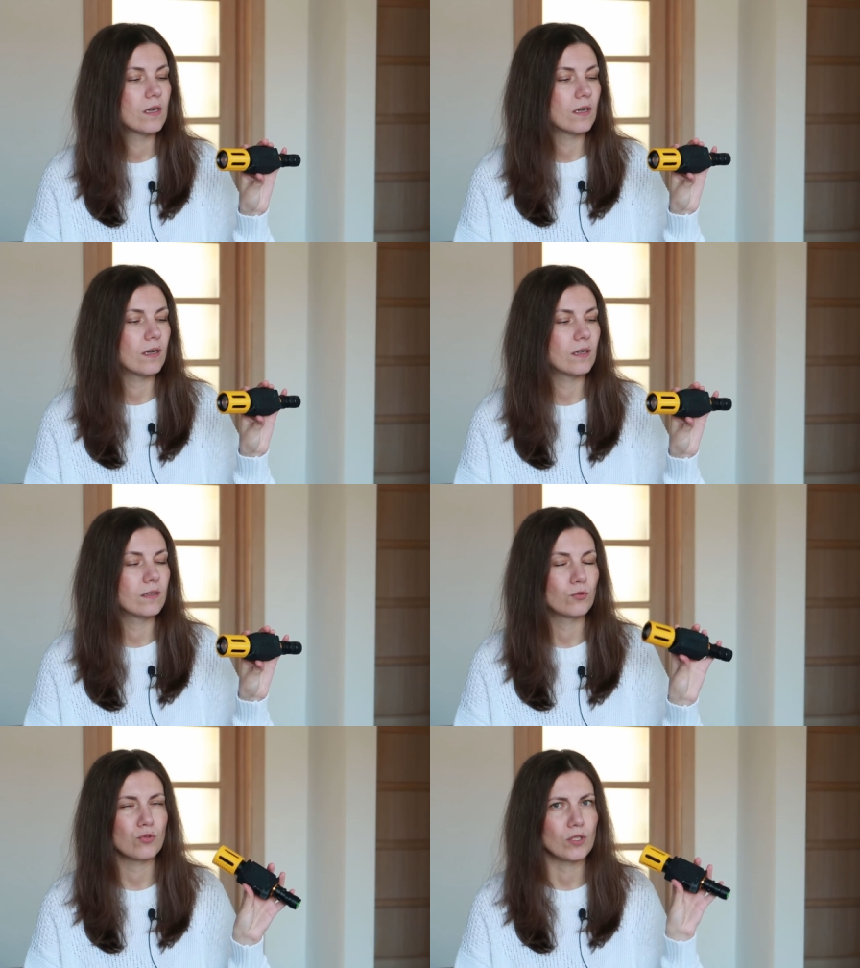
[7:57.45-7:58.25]

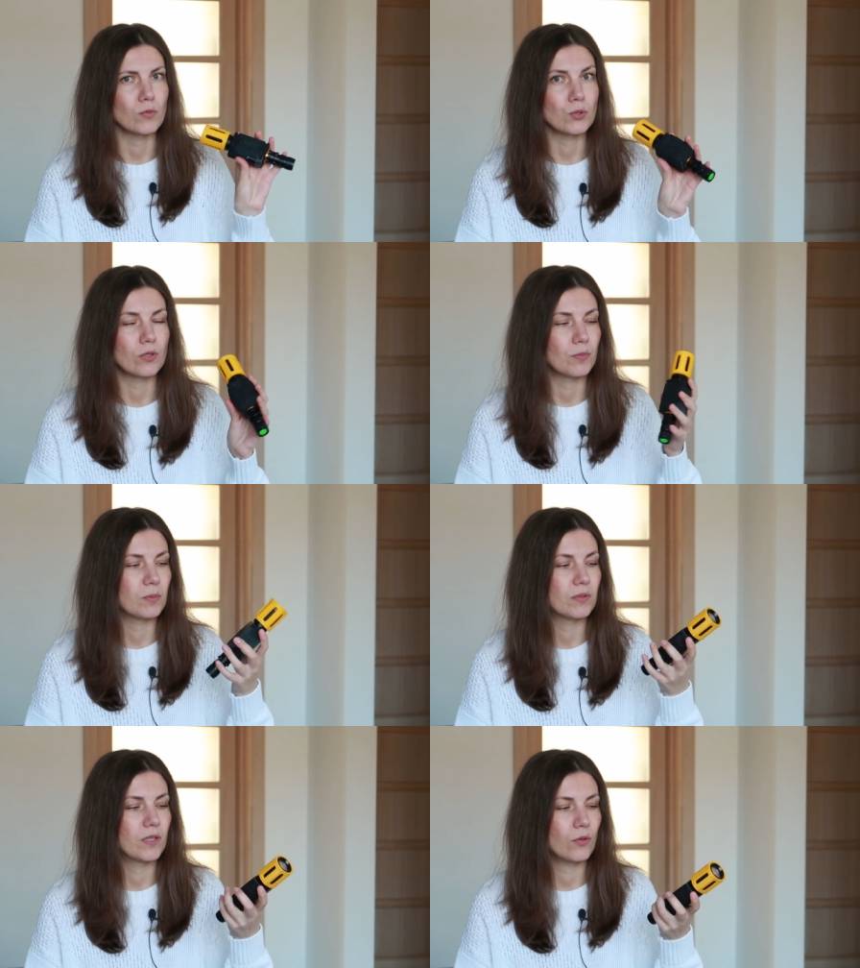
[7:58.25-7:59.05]
А, тоже там что-то
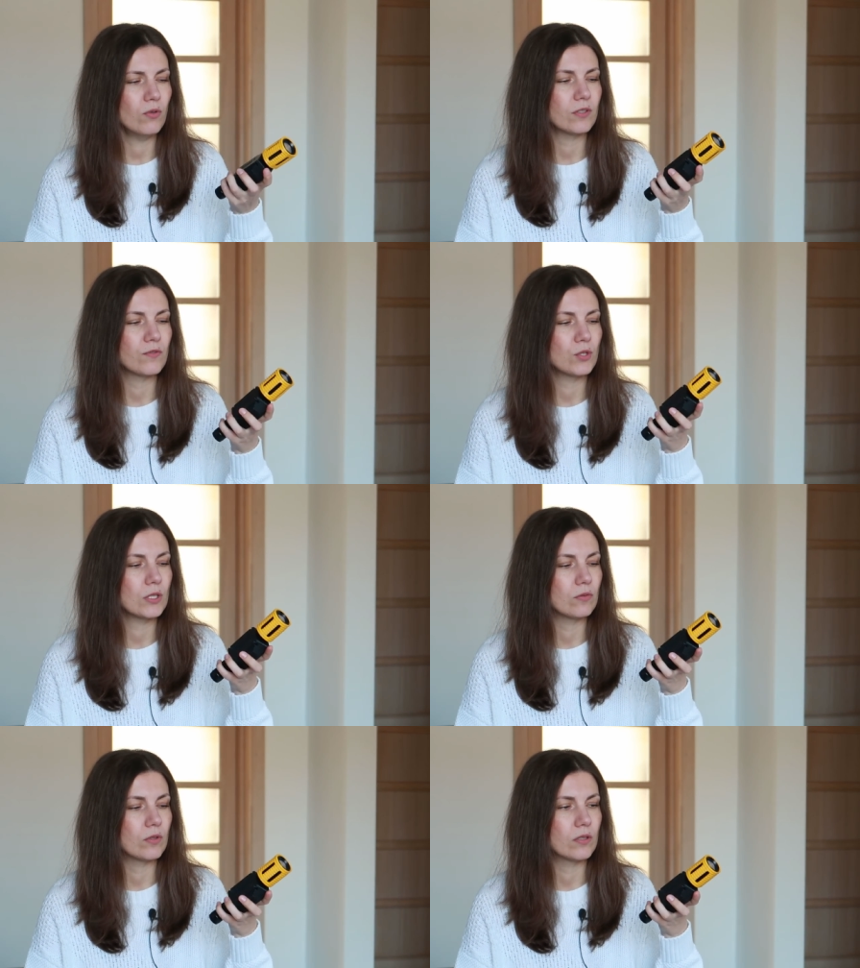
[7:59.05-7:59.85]
преподает, и все,
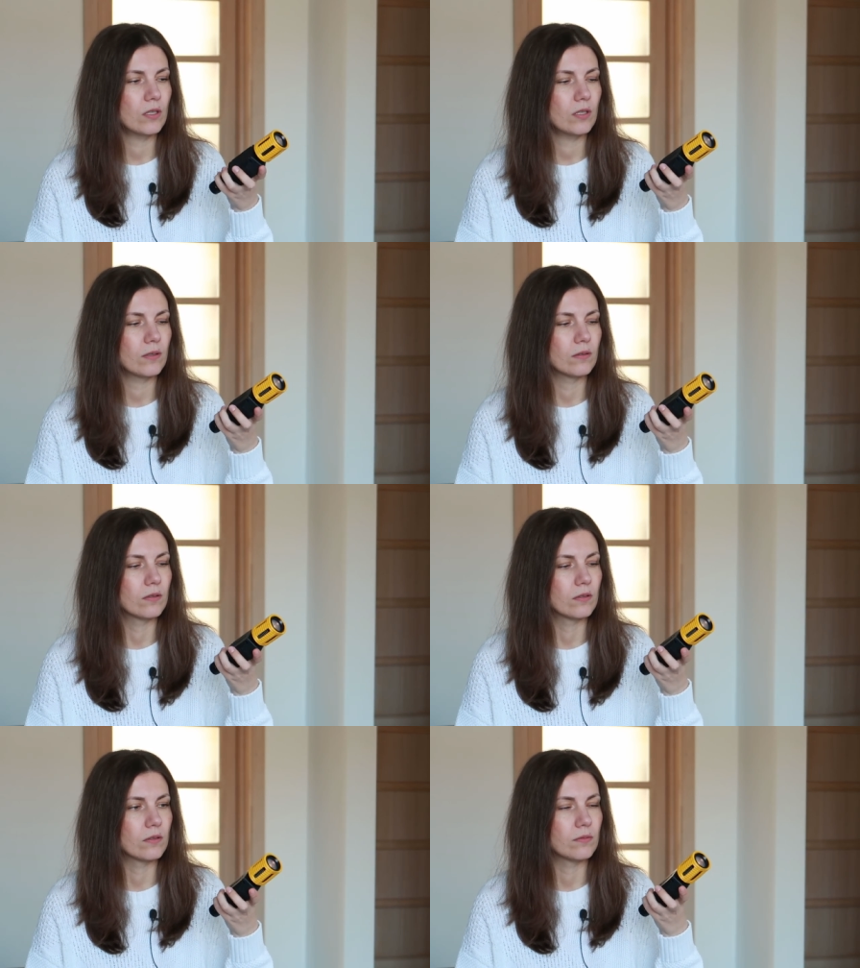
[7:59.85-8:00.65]
и вот она
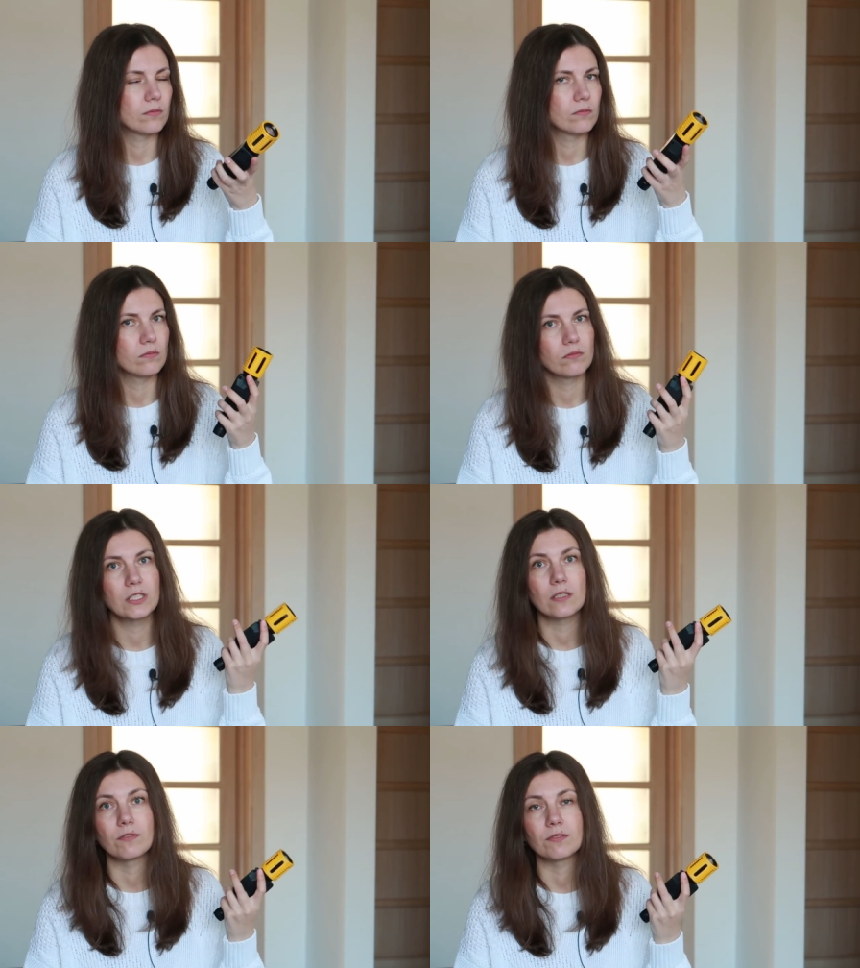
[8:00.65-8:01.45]
а, делала